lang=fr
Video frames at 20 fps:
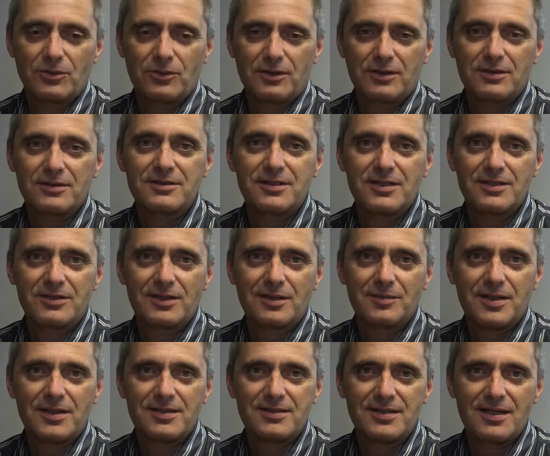Donc
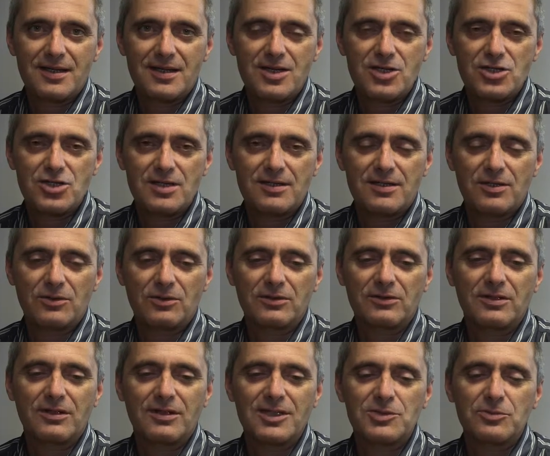enseignant à Marseille, j'ai été
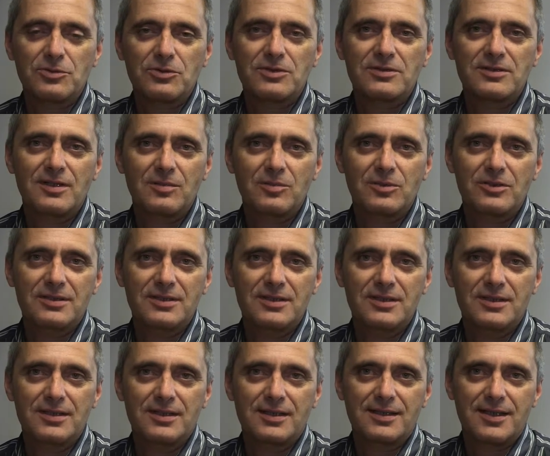longtemps responsable
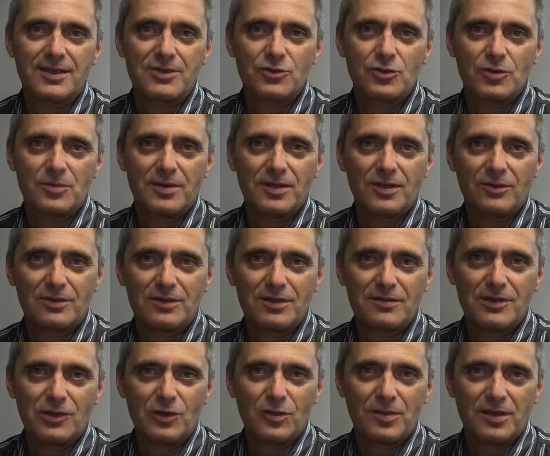des classes de mer de
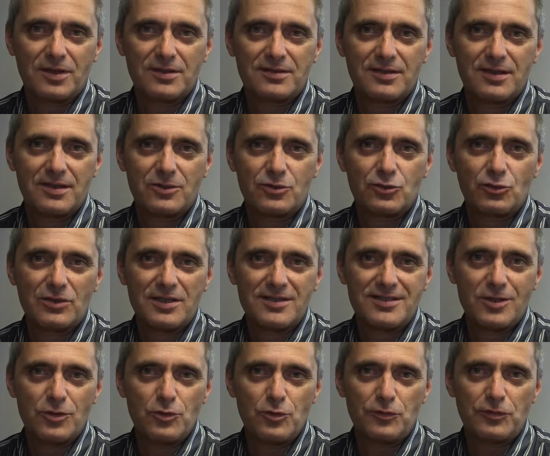la ville de Marseille sur
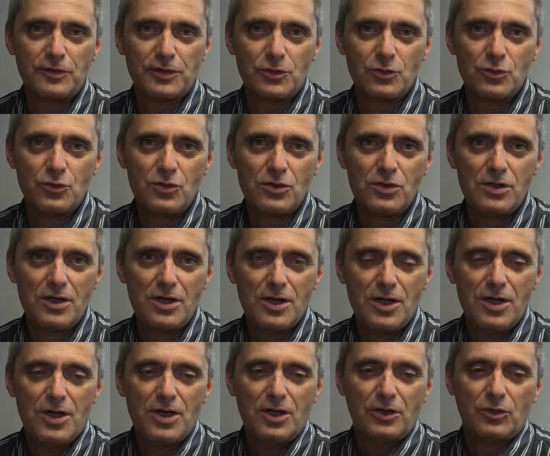les îles du Frioul.
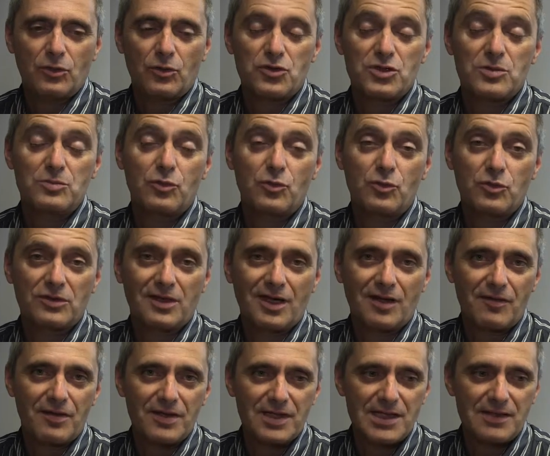Donc j'ai beaucoup
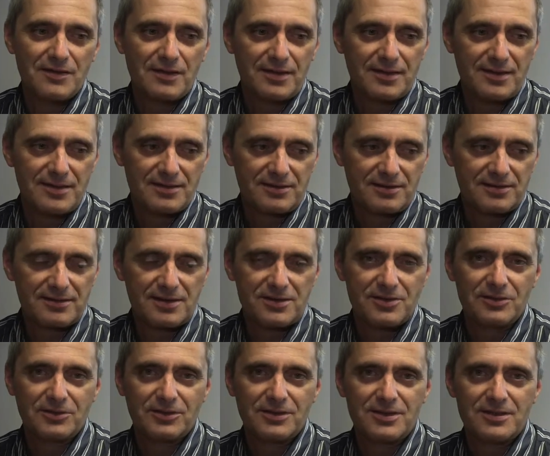travaillé avec des
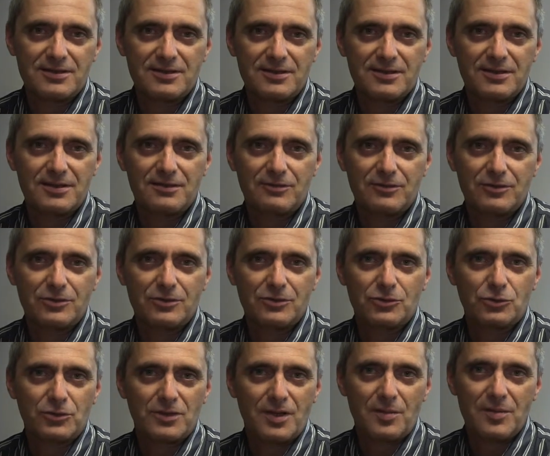enseignants et des élèves
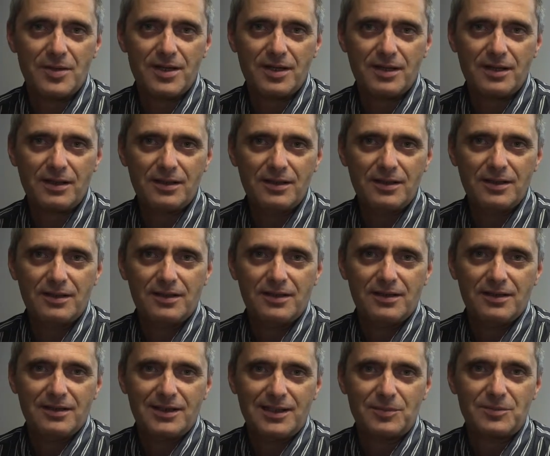euh, sur la mer
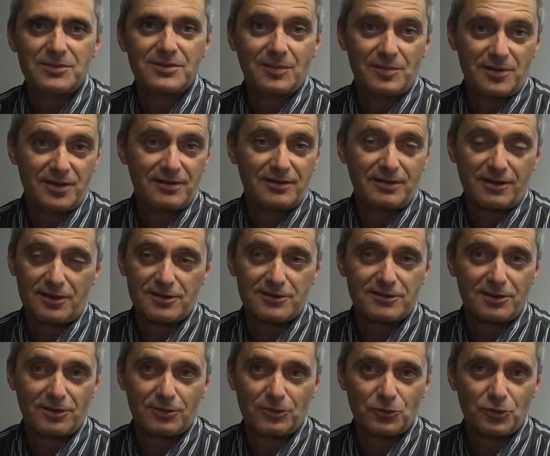il me semblait
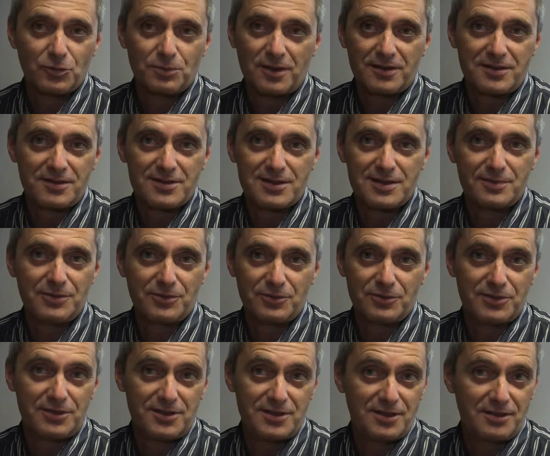intéressant donc, de participer
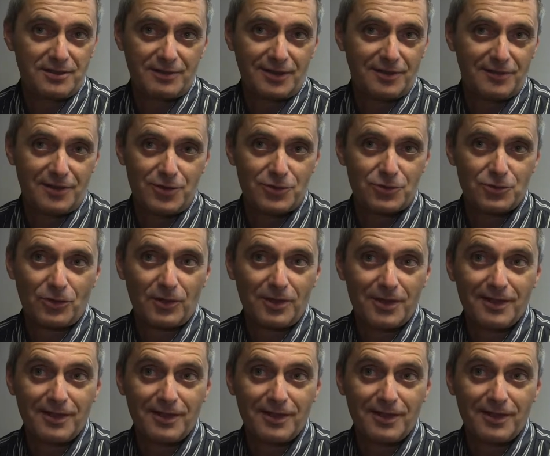aussi à un travail sur